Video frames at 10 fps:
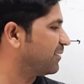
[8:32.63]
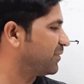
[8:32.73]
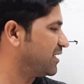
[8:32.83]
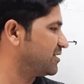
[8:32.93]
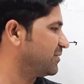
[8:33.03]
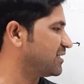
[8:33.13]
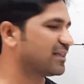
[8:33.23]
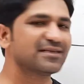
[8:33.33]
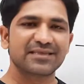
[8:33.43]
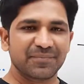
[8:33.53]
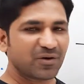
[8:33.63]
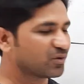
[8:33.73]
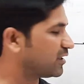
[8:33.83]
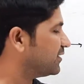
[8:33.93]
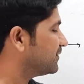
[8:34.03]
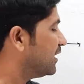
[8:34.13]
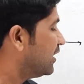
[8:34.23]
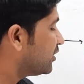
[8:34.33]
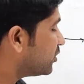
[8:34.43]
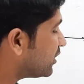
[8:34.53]
कंपैरिजन में ज्यादा स्टेबल होता है
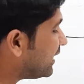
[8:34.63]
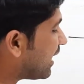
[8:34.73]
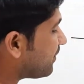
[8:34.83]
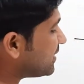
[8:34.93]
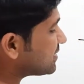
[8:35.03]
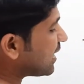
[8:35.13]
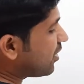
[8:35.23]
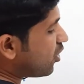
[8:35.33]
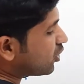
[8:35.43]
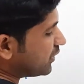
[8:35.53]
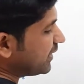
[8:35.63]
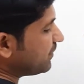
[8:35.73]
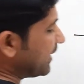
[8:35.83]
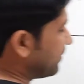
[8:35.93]
क्योंकि यहां पर इसका ऑक्टेट भी